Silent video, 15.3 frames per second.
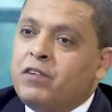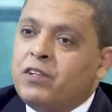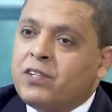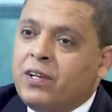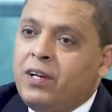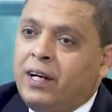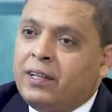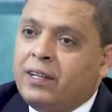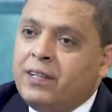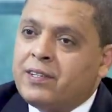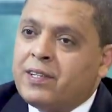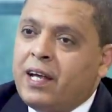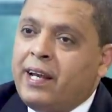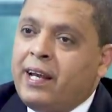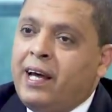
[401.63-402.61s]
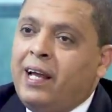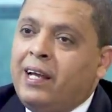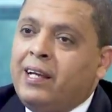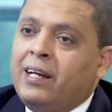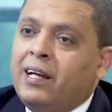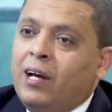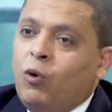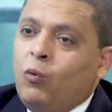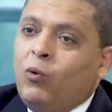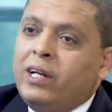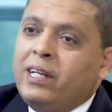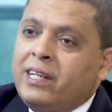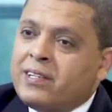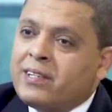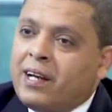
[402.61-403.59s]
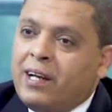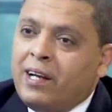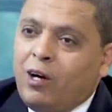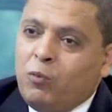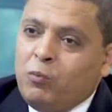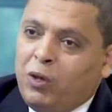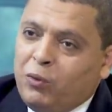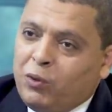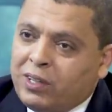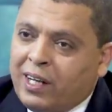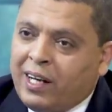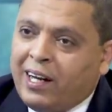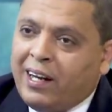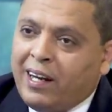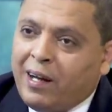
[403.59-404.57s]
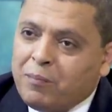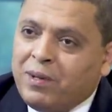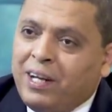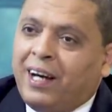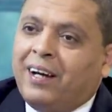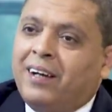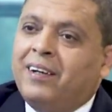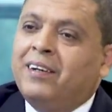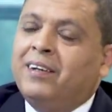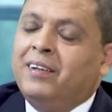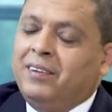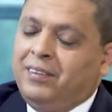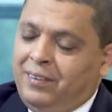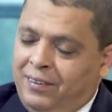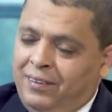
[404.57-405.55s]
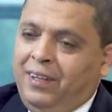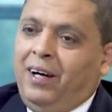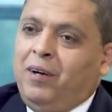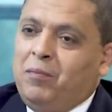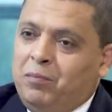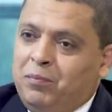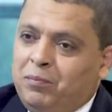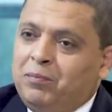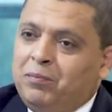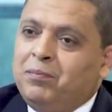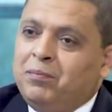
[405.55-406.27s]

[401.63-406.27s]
في صناعة إنسان آلي ونيسا لهم عوضا عن الأبناء سبحان الله لأن نعم. الابن